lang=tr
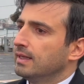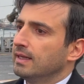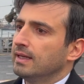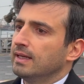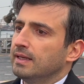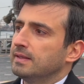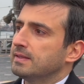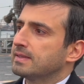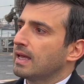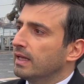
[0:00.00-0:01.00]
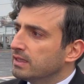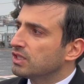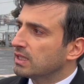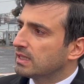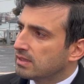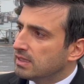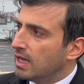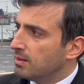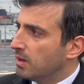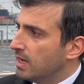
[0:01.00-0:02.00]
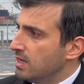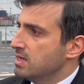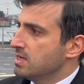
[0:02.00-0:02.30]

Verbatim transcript: Ee, sadece Kızıl Elma